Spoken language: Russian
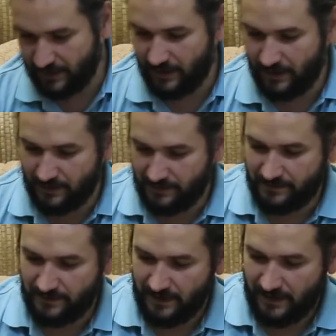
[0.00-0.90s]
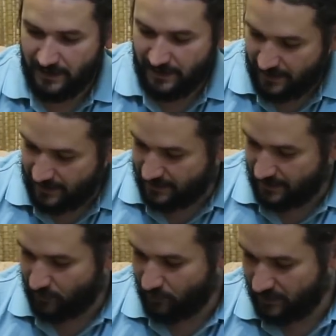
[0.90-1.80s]
клиентов,
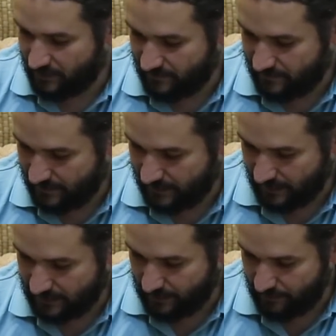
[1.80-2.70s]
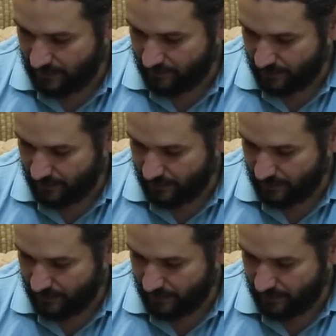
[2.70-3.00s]
сотрудников и нас самих,